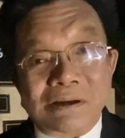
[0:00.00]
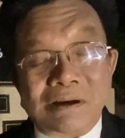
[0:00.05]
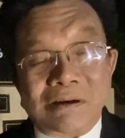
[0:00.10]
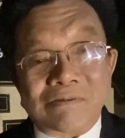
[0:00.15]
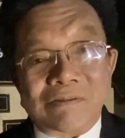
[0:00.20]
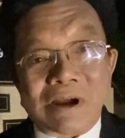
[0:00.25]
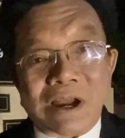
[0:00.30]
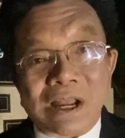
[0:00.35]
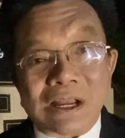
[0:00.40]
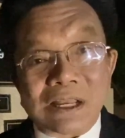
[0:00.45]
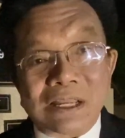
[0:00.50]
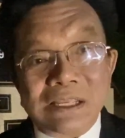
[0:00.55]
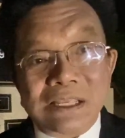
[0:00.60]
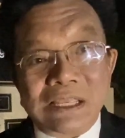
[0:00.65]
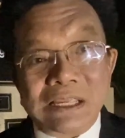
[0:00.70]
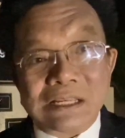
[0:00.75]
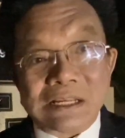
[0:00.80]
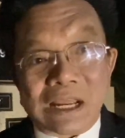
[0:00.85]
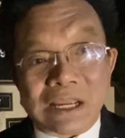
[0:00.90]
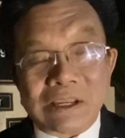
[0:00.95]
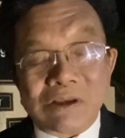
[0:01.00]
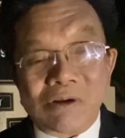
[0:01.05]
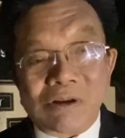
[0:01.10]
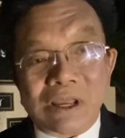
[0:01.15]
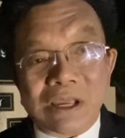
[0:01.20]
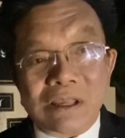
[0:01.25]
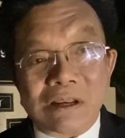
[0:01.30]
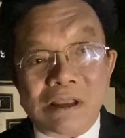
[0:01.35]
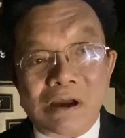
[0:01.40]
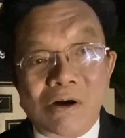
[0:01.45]
Và cái kỳ này có
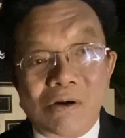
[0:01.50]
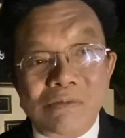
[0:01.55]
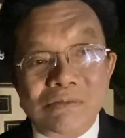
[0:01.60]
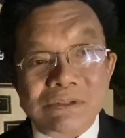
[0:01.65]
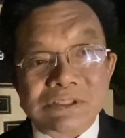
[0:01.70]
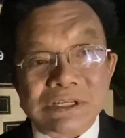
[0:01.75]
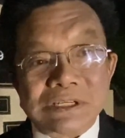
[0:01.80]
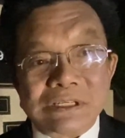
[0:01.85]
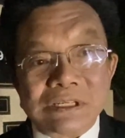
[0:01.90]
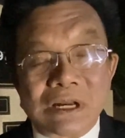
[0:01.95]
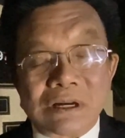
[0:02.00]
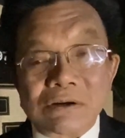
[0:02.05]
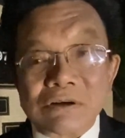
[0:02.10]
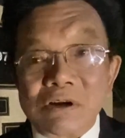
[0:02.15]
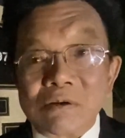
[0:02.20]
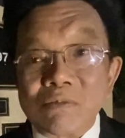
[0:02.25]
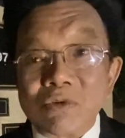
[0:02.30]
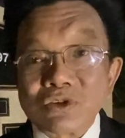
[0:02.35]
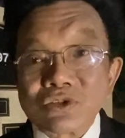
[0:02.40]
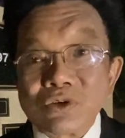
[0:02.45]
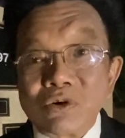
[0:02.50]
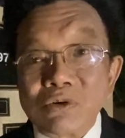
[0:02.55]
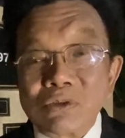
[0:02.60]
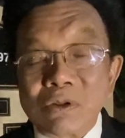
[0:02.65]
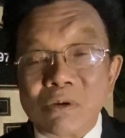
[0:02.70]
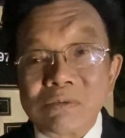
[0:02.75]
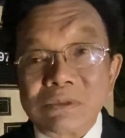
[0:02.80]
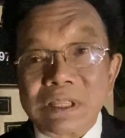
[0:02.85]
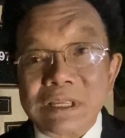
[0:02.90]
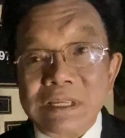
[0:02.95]
lẽ là ông chỉ nhận được một số
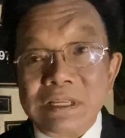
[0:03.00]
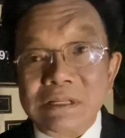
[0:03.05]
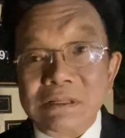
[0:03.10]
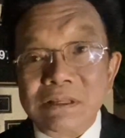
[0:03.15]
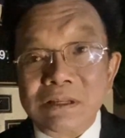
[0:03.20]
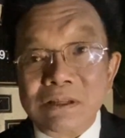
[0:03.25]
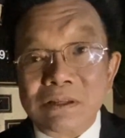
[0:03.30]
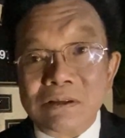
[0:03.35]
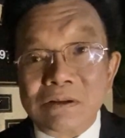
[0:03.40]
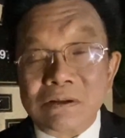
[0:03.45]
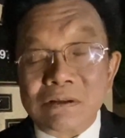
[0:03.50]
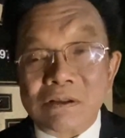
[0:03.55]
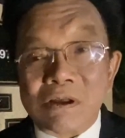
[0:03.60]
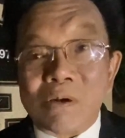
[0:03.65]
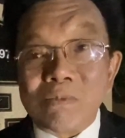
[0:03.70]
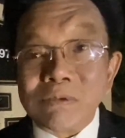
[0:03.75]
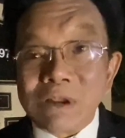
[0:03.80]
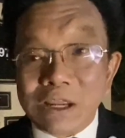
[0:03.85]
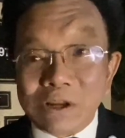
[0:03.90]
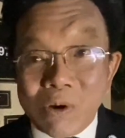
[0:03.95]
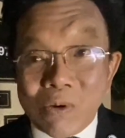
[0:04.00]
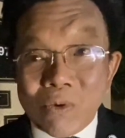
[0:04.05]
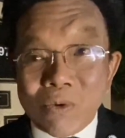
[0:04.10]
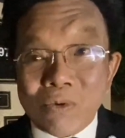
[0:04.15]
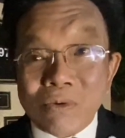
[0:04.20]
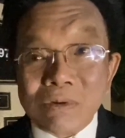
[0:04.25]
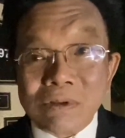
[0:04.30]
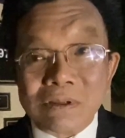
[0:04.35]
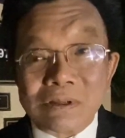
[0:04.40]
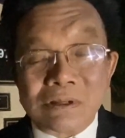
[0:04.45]
thông tin không đầy
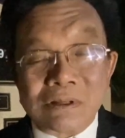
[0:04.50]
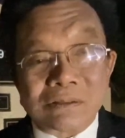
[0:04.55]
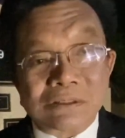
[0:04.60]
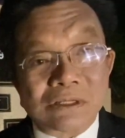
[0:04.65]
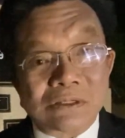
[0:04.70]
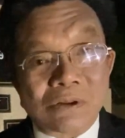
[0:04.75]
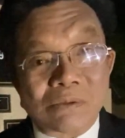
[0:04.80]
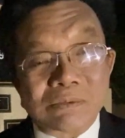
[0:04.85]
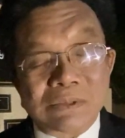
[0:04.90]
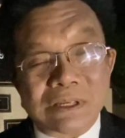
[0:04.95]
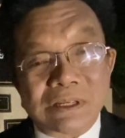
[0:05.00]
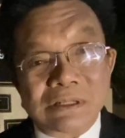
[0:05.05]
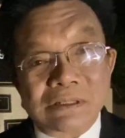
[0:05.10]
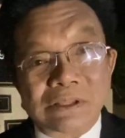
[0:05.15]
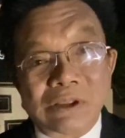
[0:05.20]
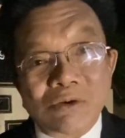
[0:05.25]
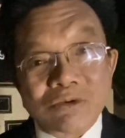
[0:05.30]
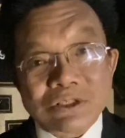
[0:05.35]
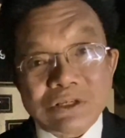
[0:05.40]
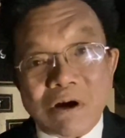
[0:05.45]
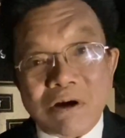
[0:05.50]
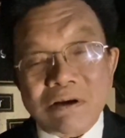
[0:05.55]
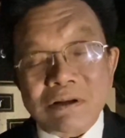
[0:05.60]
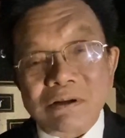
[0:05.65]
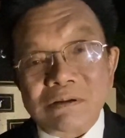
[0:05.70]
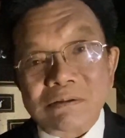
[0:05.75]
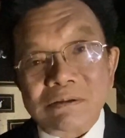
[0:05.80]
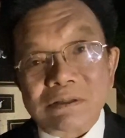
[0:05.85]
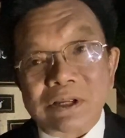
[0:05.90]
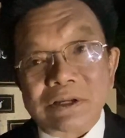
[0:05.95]
đủ, những thông tin thiếu sót.
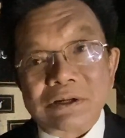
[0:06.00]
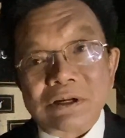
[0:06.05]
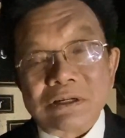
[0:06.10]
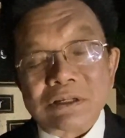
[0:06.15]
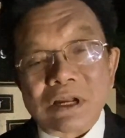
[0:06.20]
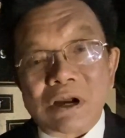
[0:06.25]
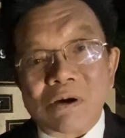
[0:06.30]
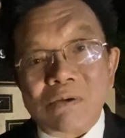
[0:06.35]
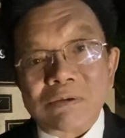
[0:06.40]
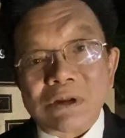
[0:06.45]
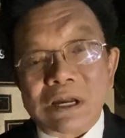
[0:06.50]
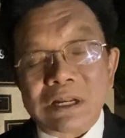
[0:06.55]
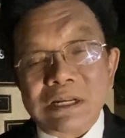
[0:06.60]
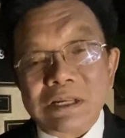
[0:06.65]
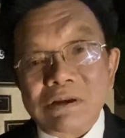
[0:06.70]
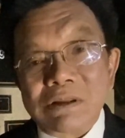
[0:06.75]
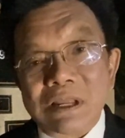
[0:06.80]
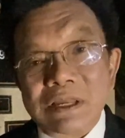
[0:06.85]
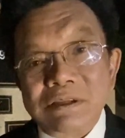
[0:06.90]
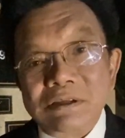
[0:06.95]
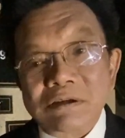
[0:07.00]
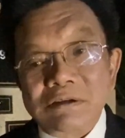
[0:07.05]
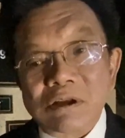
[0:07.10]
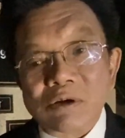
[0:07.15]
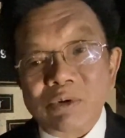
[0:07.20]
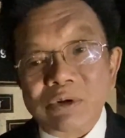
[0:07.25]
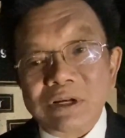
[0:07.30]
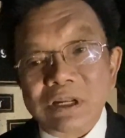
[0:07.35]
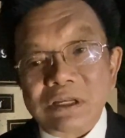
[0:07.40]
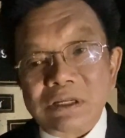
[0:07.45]
Thành thử ra ông đã đi đến những cái
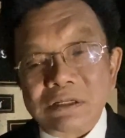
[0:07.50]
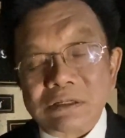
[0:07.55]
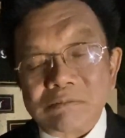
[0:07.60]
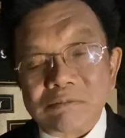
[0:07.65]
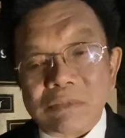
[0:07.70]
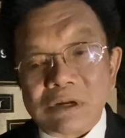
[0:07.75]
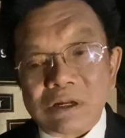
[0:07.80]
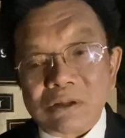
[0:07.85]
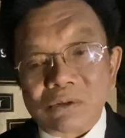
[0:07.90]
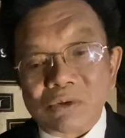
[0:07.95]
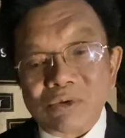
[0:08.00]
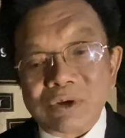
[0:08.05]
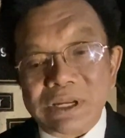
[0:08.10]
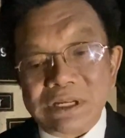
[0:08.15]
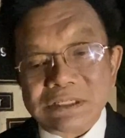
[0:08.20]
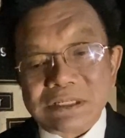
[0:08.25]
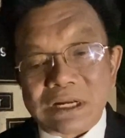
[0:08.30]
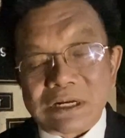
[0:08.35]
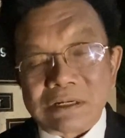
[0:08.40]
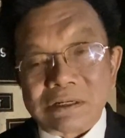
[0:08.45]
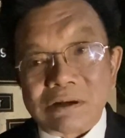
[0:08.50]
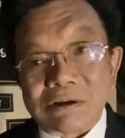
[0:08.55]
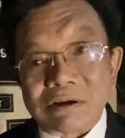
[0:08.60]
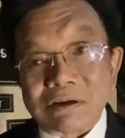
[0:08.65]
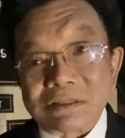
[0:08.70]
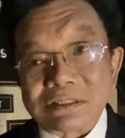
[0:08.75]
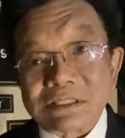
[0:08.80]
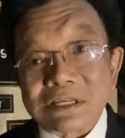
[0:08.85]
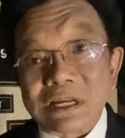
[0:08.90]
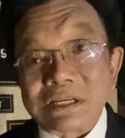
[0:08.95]
quyết định mà tôi nghĩ rằng
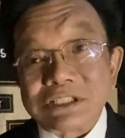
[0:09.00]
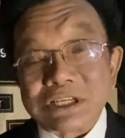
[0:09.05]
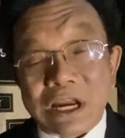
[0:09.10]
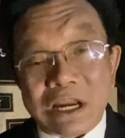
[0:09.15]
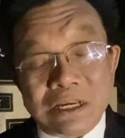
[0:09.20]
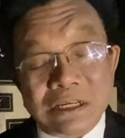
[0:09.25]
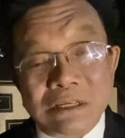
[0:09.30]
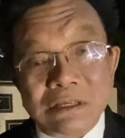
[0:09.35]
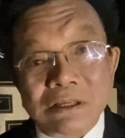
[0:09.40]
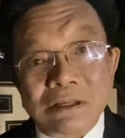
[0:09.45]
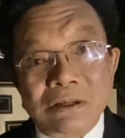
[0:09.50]
nó sai trái.